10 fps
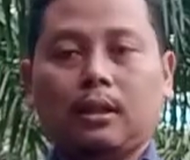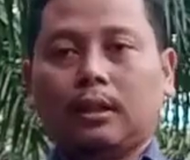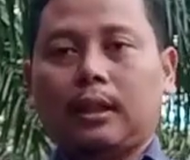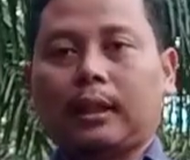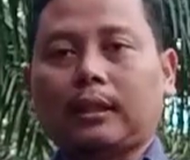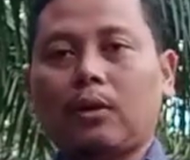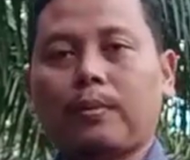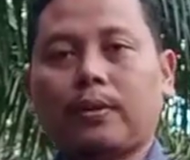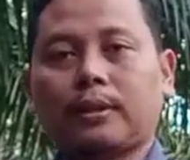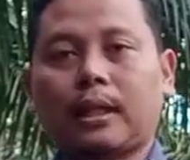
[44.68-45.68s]
Kita tahu
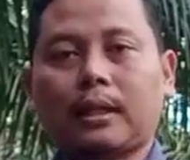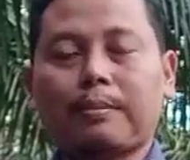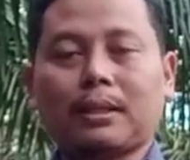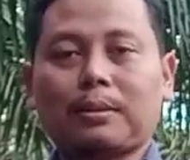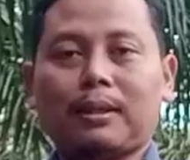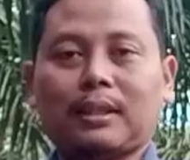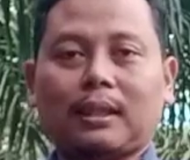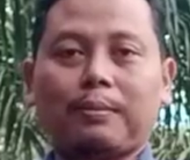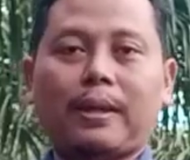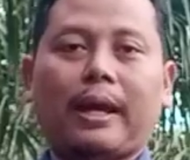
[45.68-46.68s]
bahwasanya masa-masa
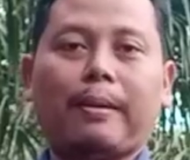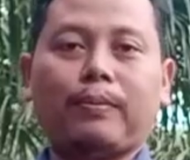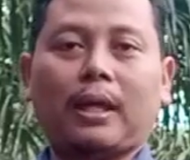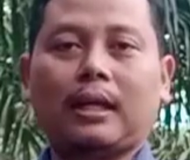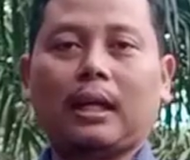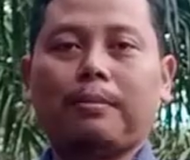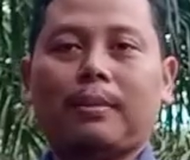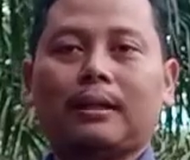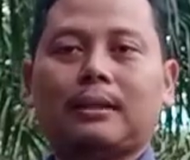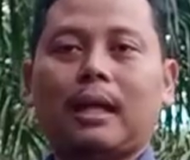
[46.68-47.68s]
TBM adalah
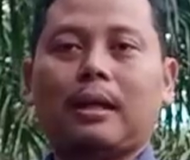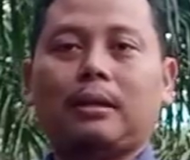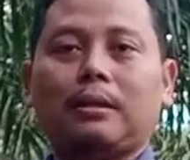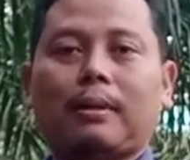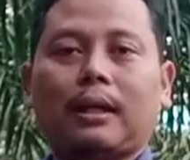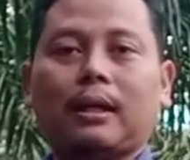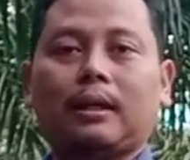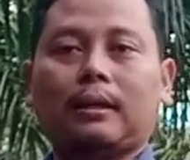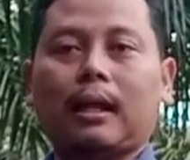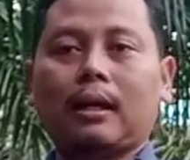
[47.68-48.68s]
masa di mana
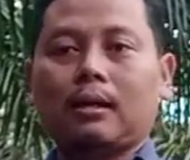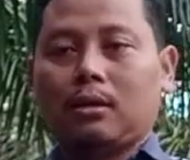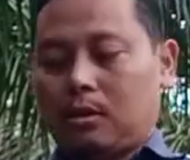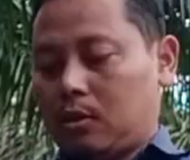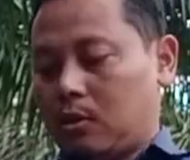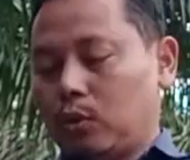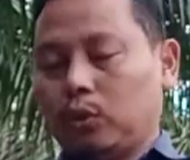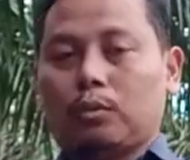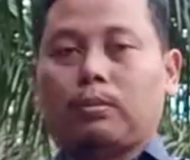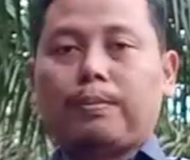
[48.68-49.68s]
kita
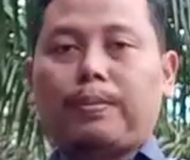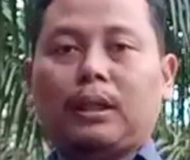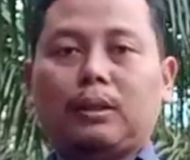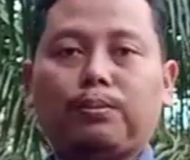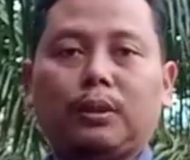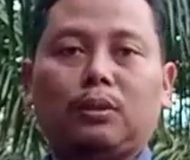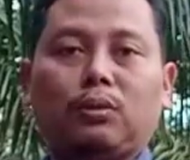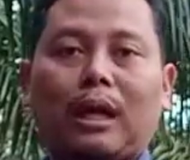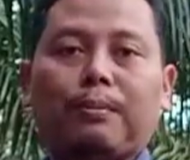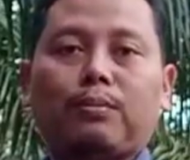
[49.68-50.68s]
untuk
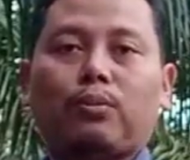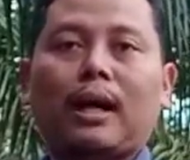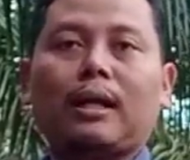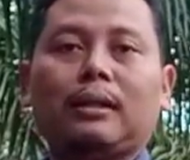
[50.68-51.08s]
membentukkan buah